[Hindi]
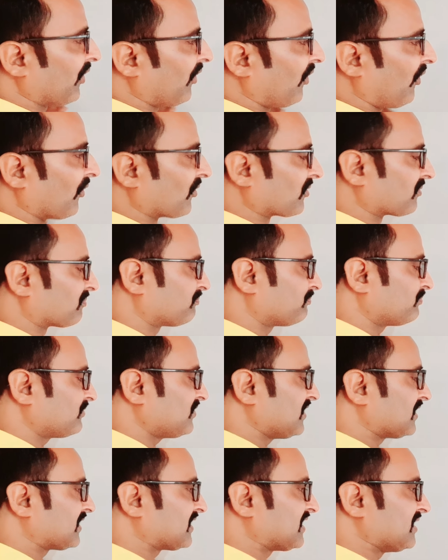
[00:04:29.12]
और
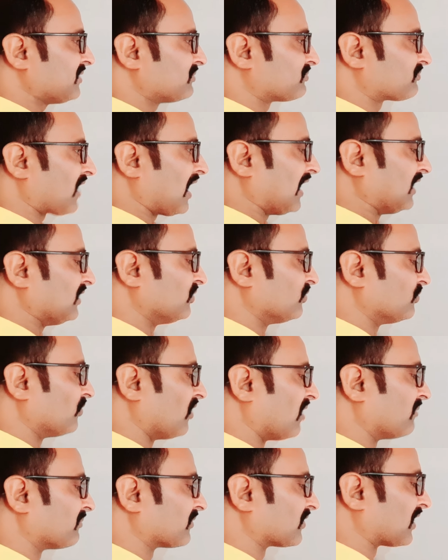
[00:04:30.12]
P की वैल्यू
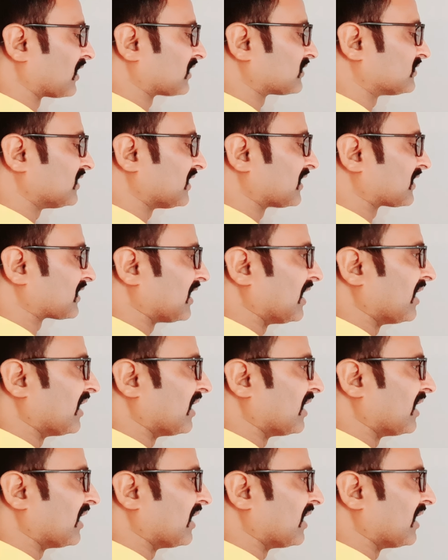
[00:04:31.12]
हम रख दे रहे